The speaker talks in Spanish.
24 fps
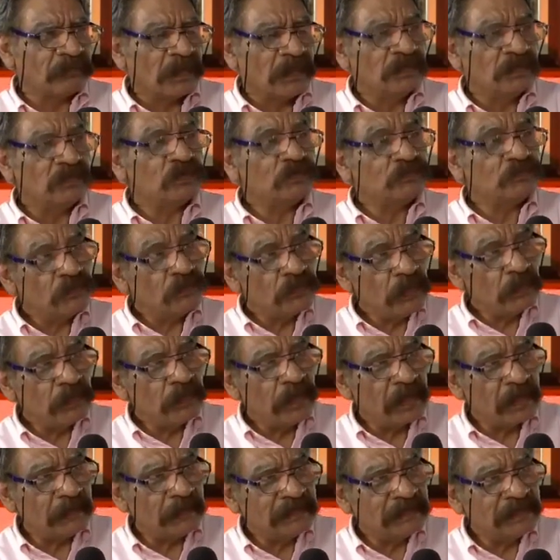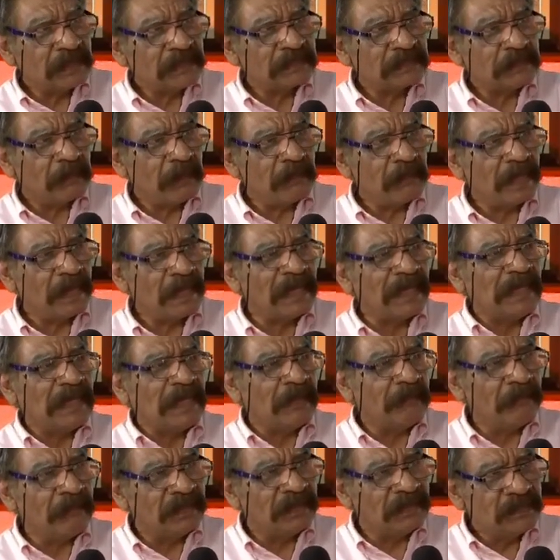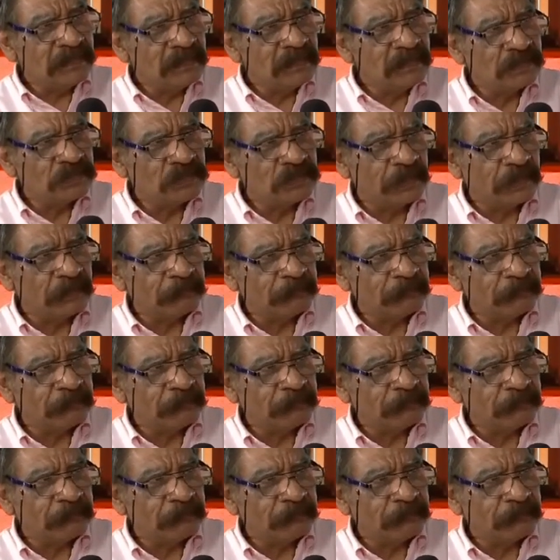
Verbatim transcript: Entonces fundé una revista que se llamaba El Metiche